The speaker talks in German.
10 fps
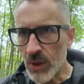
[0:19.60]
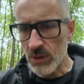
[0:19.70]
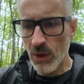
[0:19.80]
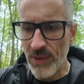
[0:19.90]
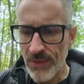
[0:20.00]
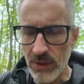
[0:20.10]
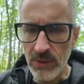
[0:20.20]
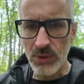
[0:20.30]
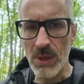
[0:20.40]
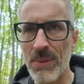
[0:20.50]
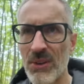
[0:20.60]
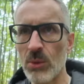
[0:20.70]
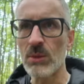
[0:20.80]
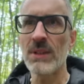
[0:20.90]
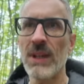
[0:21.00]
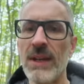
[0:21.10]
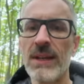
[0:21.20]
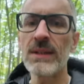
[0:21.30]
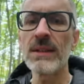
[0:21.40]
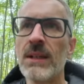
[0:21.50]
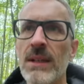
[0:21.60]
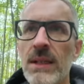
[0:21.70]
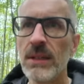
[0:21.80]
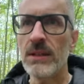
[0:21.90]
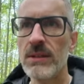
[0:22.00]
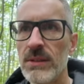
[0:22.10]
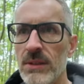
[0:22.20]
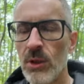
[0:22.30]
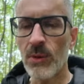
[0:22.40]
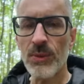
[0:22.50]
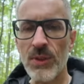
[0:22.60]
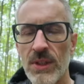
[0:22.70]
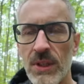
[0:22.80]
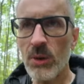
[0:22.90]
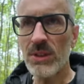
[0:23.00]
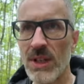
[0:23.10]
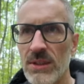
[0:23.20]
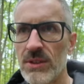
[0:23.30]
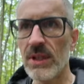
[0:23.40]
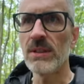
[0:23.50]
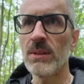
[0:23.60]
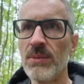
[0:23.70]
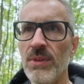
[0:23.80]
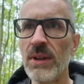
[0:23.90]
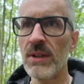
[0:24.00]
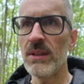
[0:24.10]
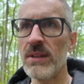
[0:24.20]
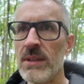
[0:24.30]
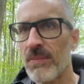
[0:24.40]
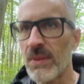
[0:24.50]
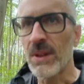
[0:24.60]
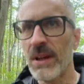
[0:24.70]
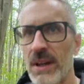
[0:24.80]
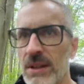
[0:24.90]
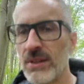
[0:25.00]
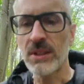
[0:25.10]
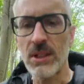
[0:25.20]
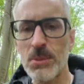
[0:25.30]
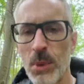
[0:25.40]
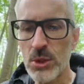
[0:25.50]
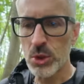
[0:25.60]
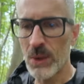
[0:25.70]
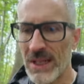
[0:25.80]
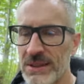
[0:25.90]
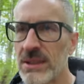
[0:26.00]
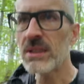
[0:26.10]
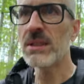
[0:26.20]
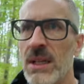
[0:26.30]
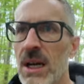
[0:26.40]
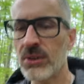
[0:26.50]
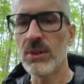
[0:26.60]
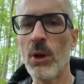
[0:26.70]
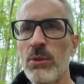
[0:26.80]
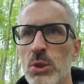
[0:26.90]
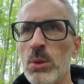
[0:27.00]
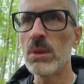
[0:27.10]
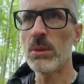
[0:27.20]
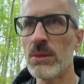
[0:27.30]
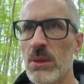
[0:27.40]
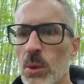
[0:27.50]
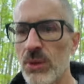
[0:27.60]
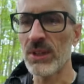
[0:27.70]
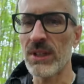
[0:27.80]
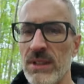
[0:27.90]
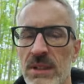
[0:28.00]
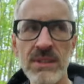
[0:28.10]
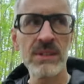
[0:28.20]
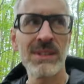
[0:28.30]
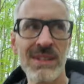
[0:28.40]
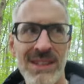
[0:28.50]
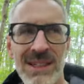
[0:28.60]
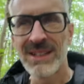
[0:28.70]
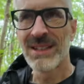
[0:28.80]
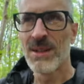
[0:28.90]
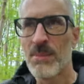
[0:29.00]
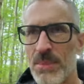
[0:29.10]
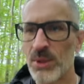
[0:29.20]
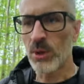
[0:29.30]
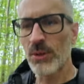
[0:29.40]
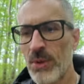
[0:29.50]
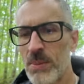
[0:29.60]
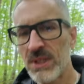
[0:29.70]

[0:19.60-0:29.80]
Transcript: und laufe einfach irgendeiner Person hinterher, äh, die offensichtlich auch daran teilnimmt, weil ja, sie hat halt Sportschuhe an, also Laufschuhe und einen Rucksack. Bedeutet für